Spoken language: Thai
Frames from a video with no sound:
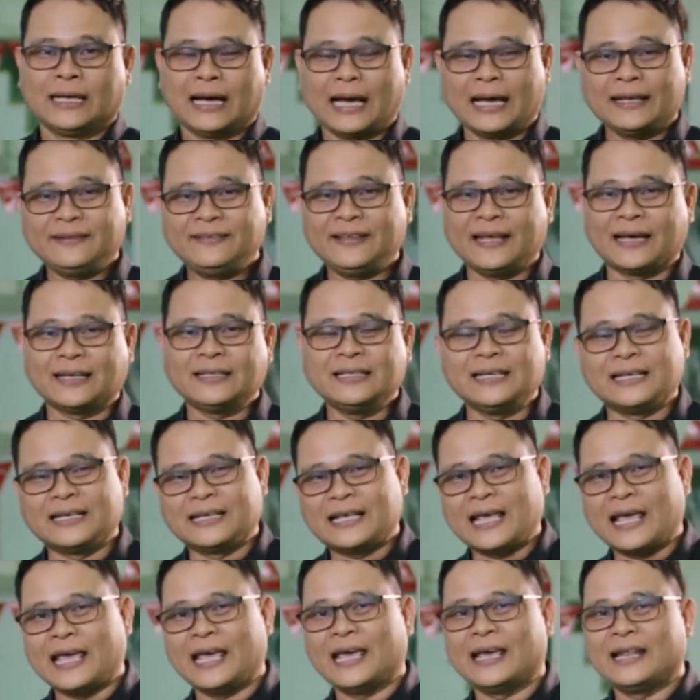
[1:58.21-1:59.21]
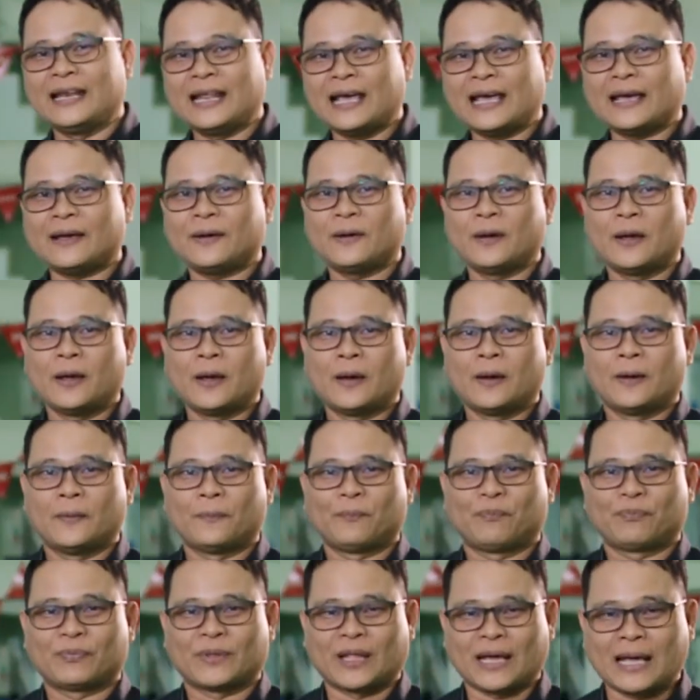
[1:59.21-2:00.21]
ไอ้เสียง 1K เนี่ย
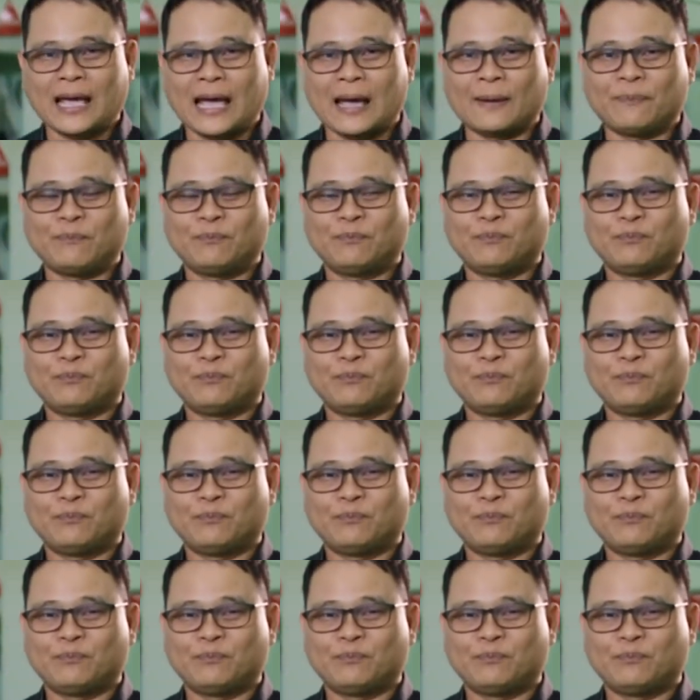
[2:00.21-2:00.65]
นะครับ